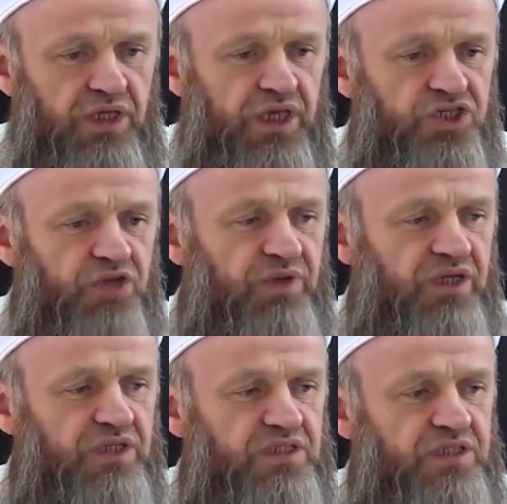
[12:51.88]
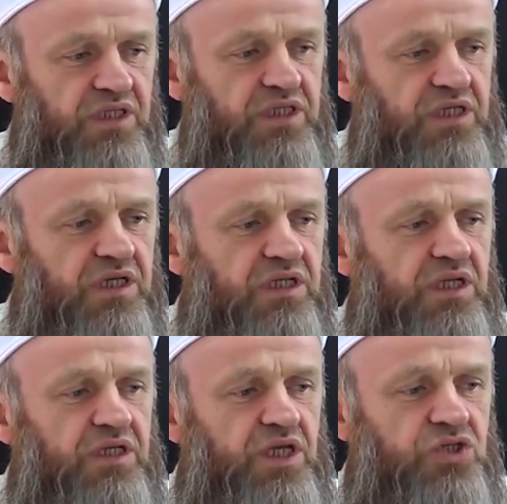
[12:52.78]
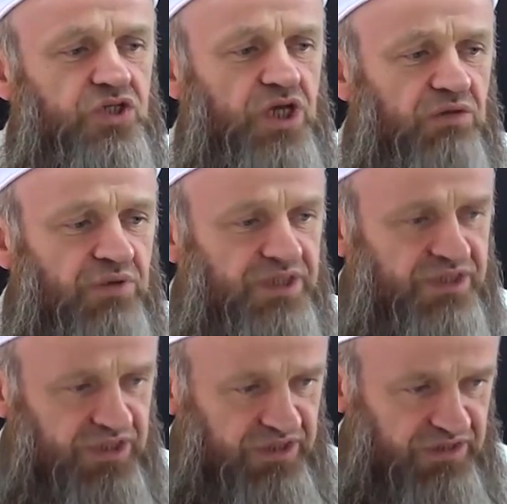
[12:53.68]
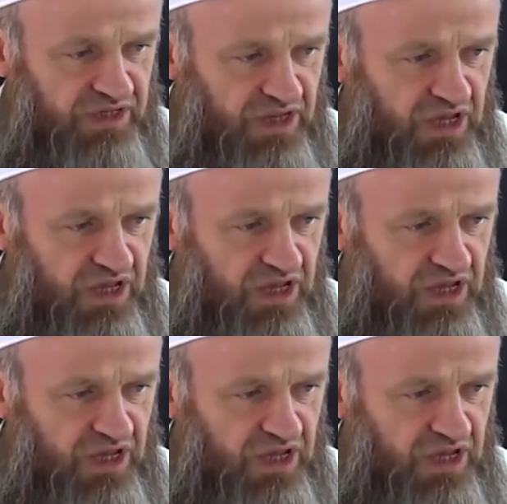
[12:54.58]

Yaşamak istediğin kadar yaşayamazsın.